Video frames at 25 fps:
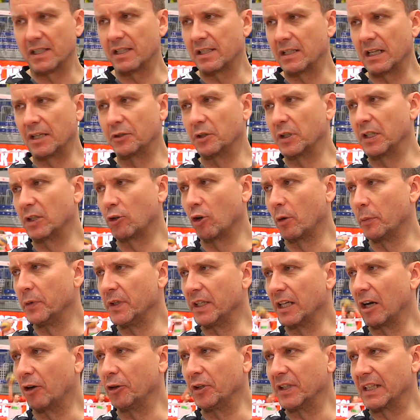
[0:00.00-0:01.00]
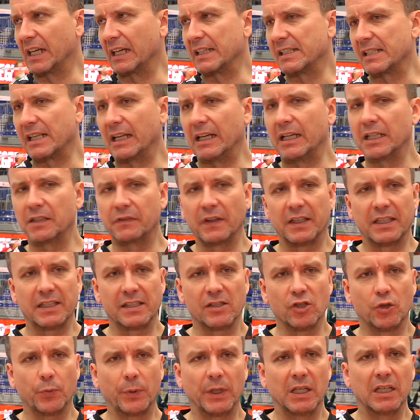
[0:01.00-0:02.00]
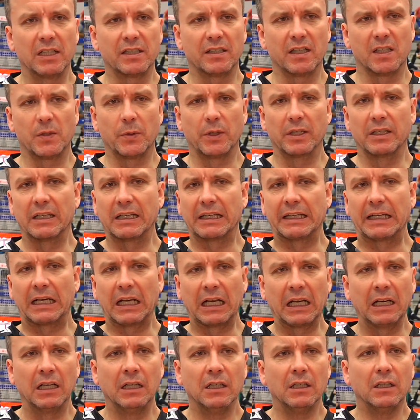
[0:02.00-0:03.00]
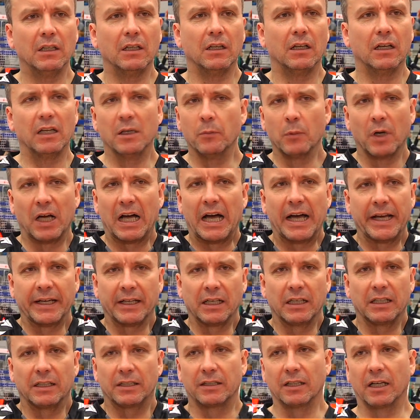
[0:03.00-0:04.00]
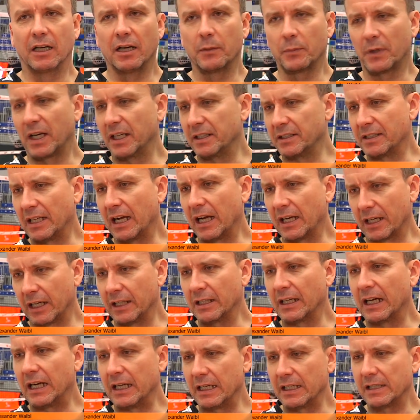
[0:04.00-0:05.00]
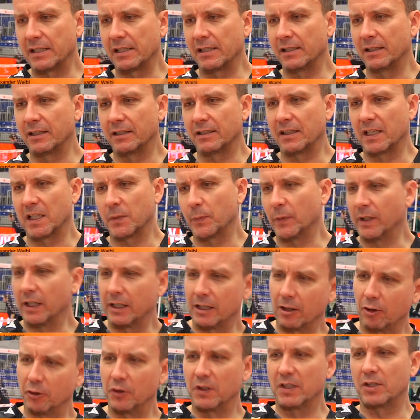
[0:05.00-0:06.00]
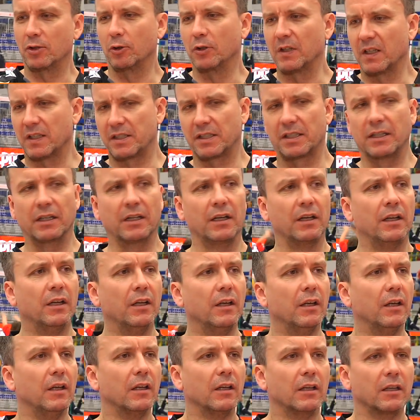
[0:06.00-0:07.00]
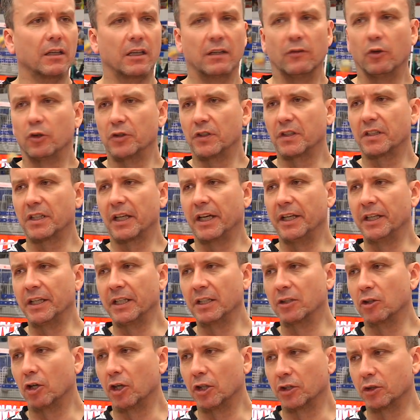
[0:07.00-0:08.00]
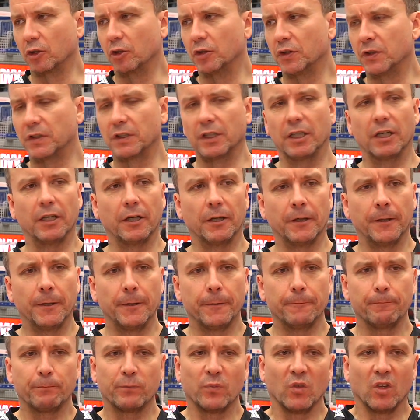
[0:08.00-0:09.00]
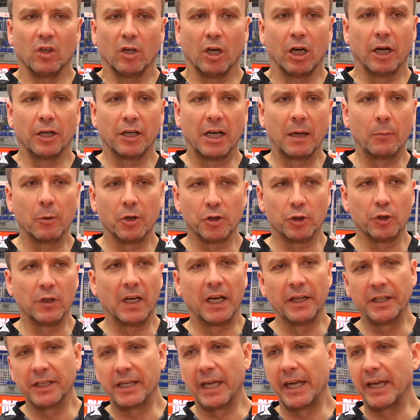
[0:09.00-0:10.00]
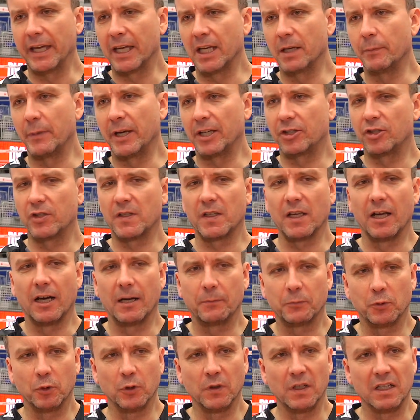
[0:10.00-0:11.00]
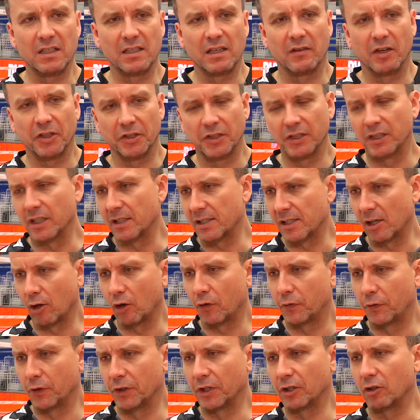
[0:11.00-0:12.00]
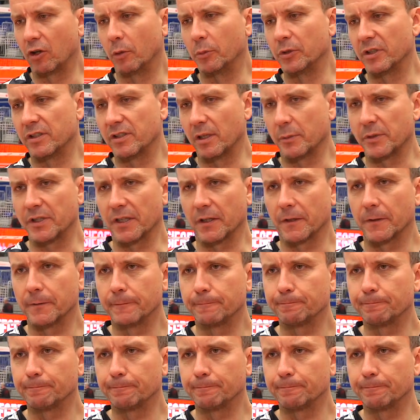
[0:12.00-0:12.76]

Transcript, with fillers: es natürlich in Köpenick auch nicht ganz leicht, weil das ein Spiel ist, das wir in der Regel immer eigentlich äh, am gleichen Tag anreisen. Das heißt, man hat auch nicht so das äh, gewohnte Training dort. Und äh, ja, da haben wir schon einige enge Matches gehabt und das erwarte ich jetzt auch für den kommenden Samstag.